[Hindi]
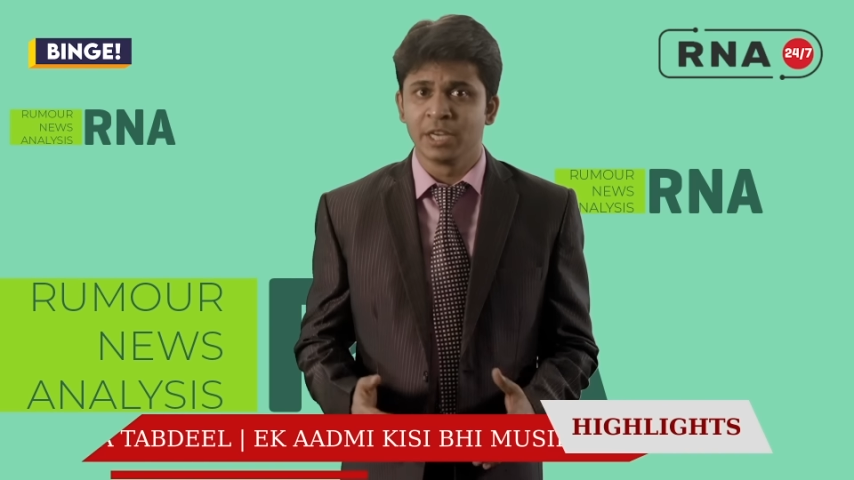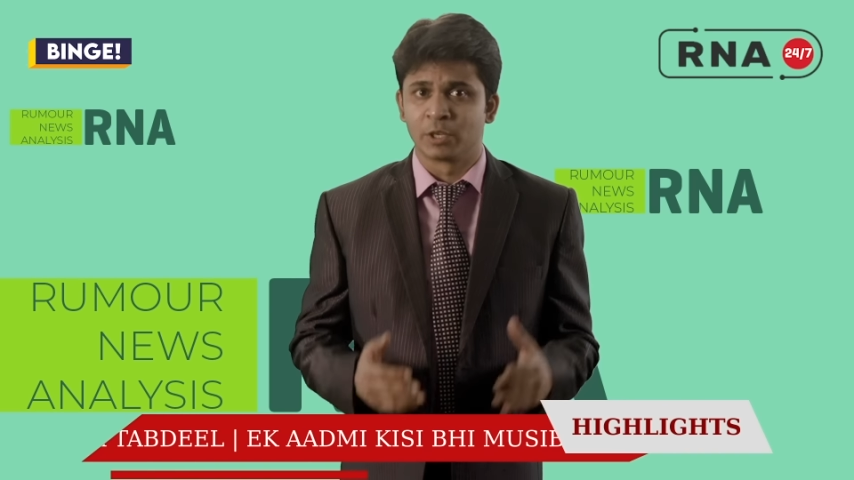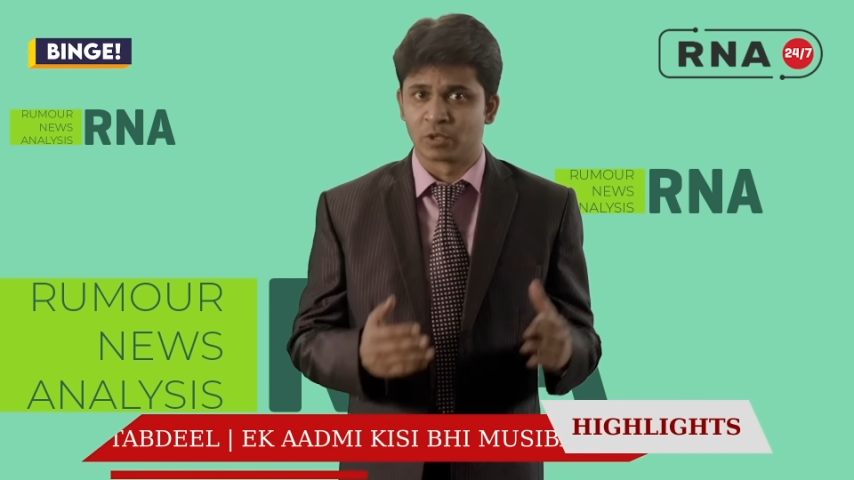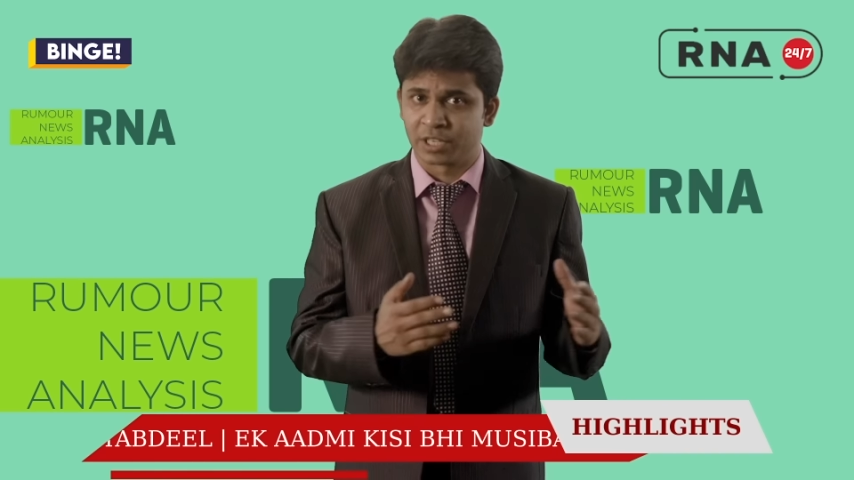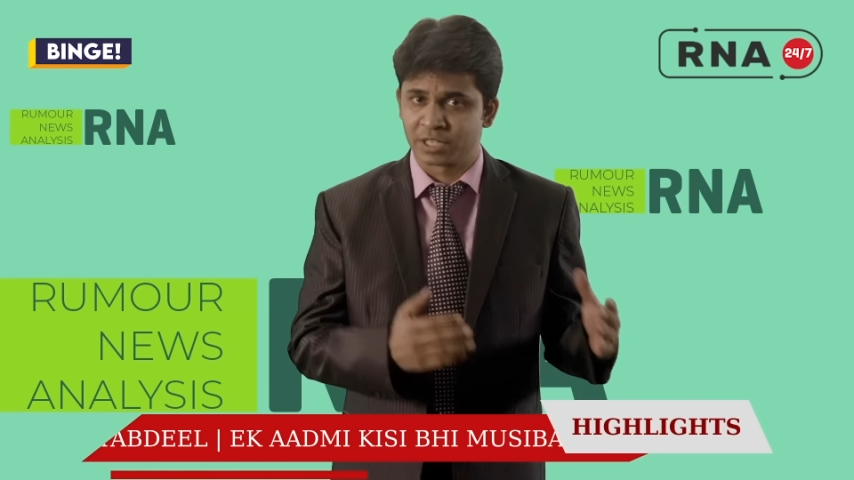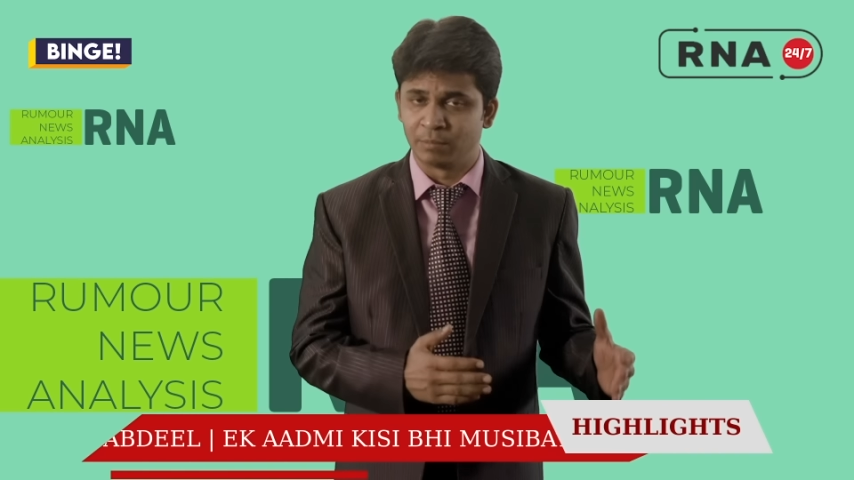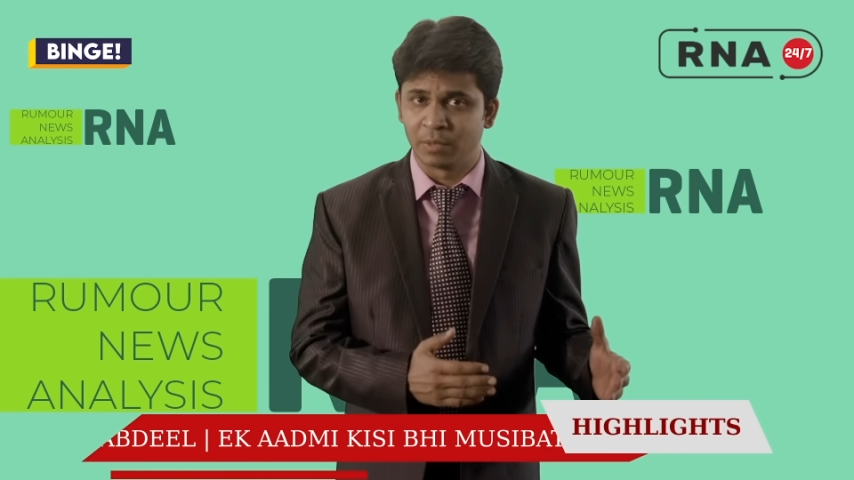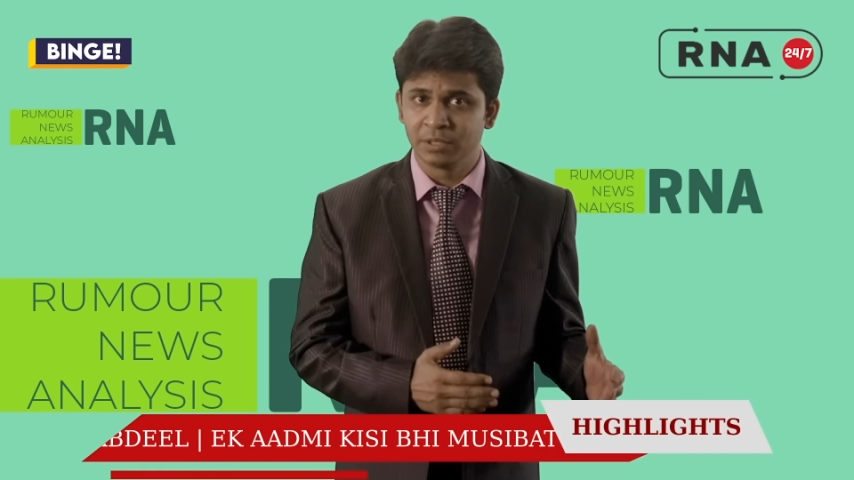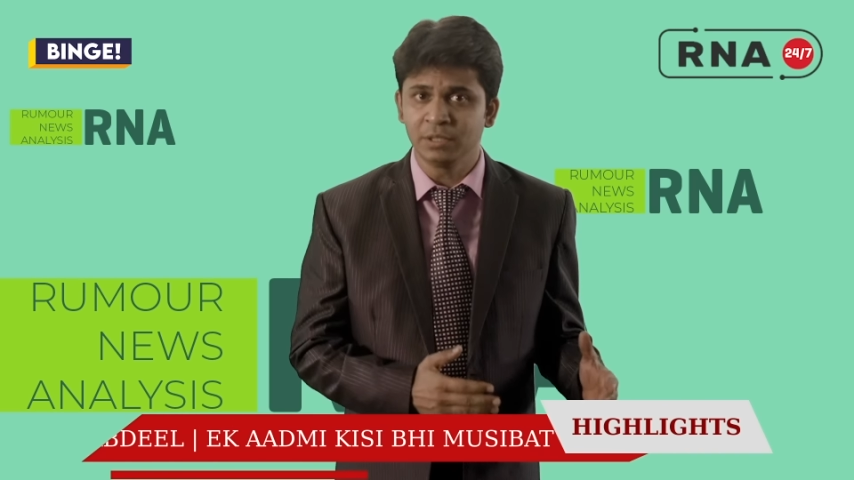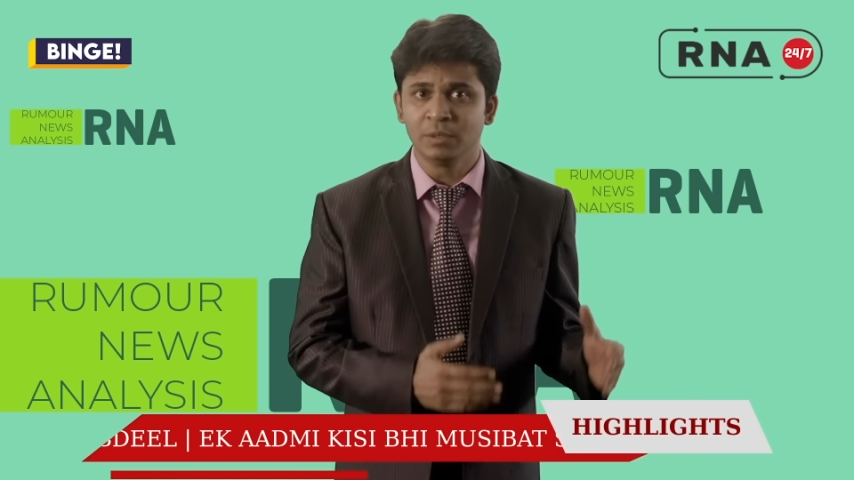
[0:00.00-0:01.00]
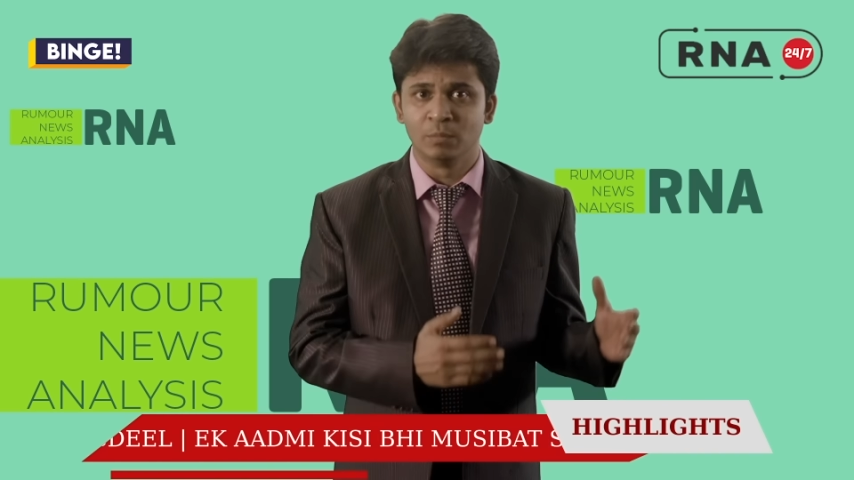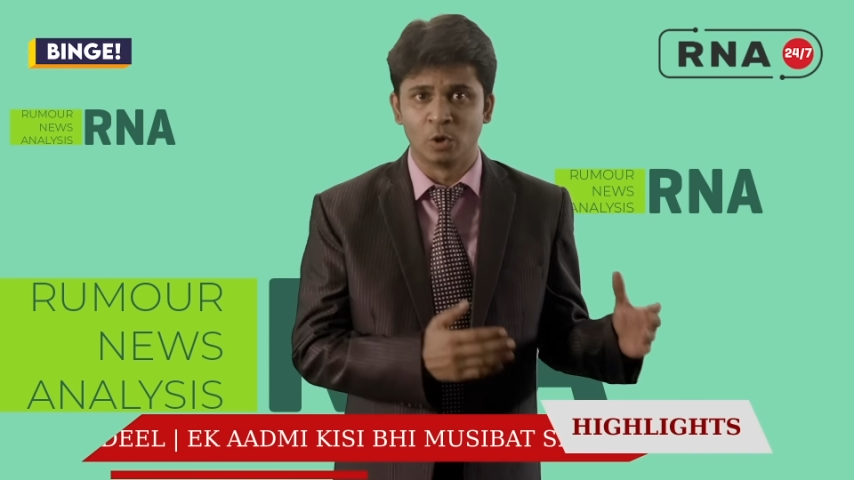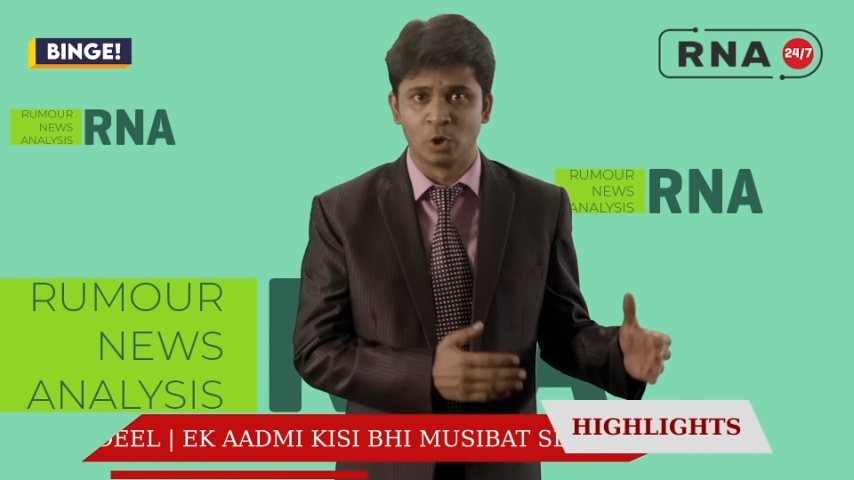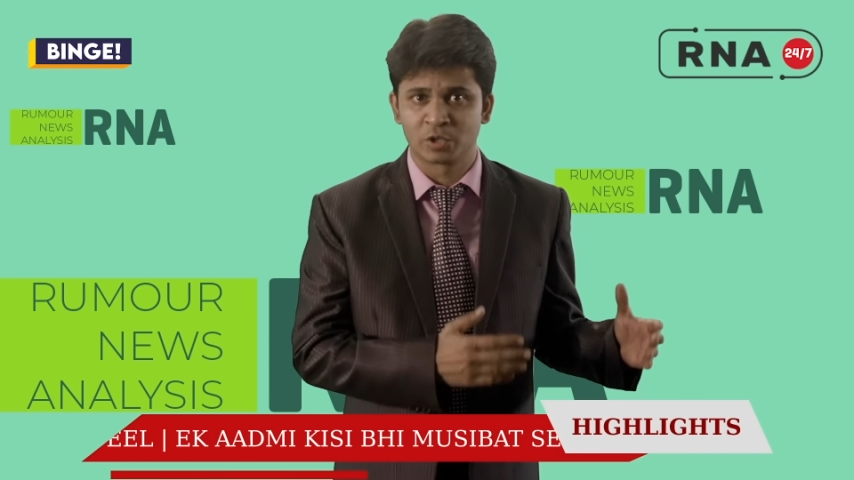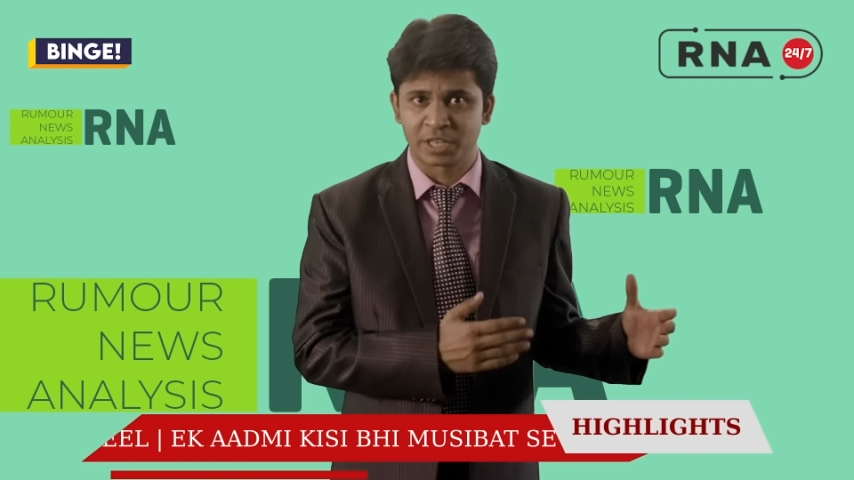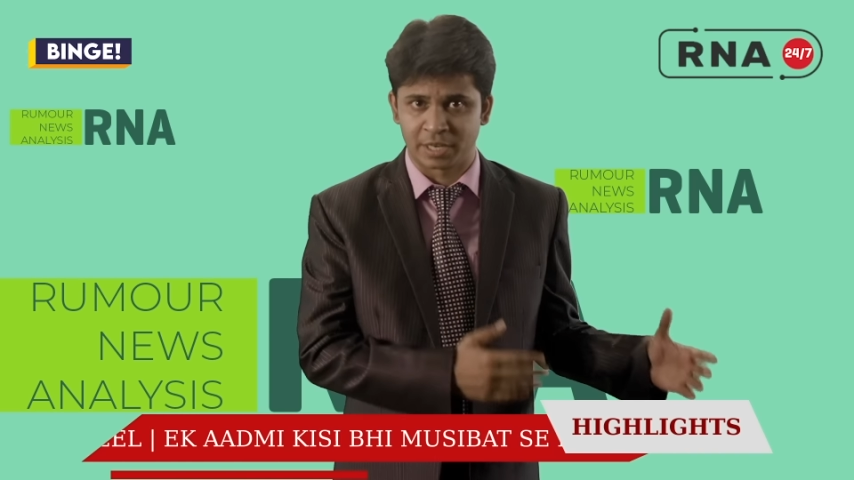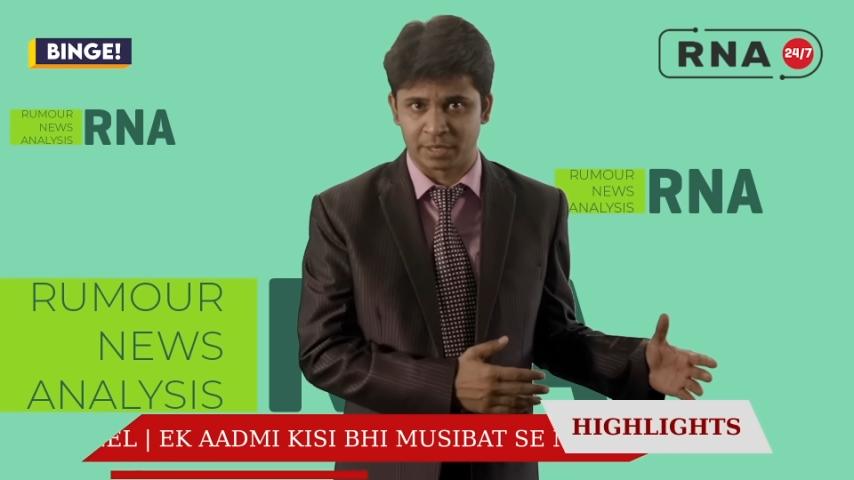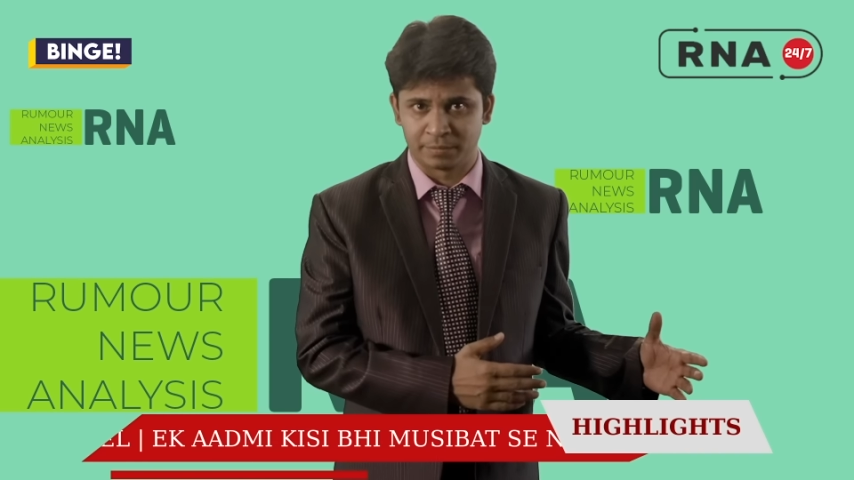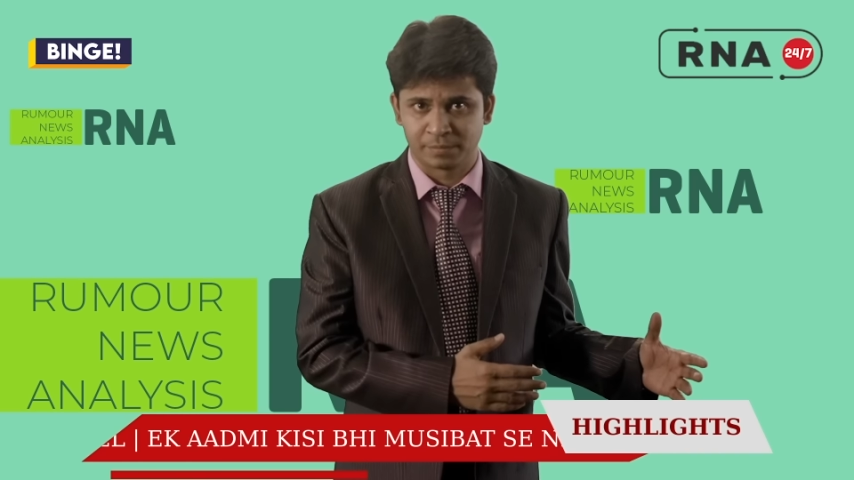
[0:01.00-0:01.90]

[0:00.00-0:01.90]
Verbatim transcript: कि उसके संबंध मुगलों से है